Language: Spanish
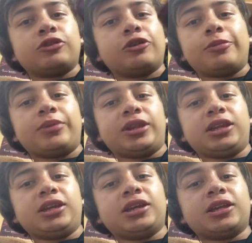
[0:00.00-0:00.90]
No lo perdí
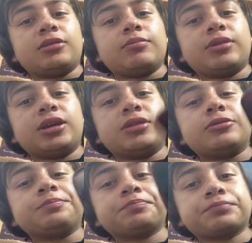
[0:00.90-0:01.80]
ni nada. Pero
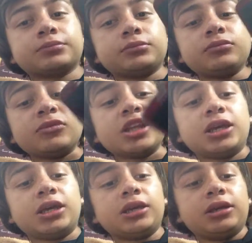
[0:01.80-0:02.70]

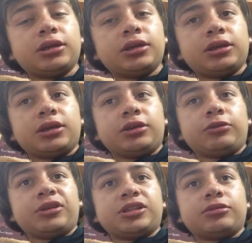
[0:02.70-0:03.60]
eh, anduve
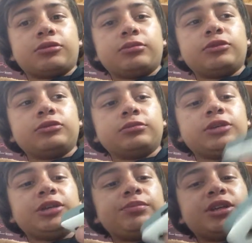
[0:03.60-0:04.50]
haciendo como
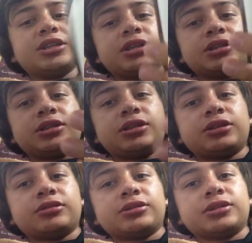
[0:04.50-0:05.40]
limpieza y así.
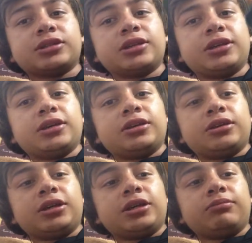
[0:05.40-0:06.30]
Entonces
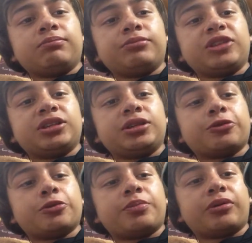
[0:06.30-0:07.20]
eh, decidí
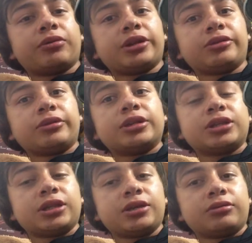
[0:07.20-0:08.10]
ocupar un rato
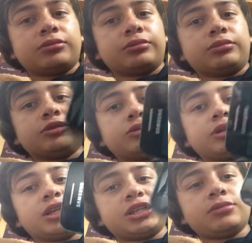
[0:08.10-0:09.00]
este, digo, no
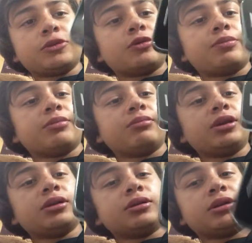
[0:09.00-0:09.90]
trae como pueden ver,
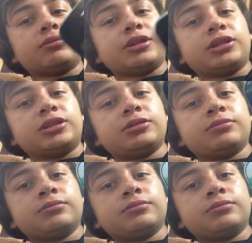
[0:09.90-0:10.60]
aquí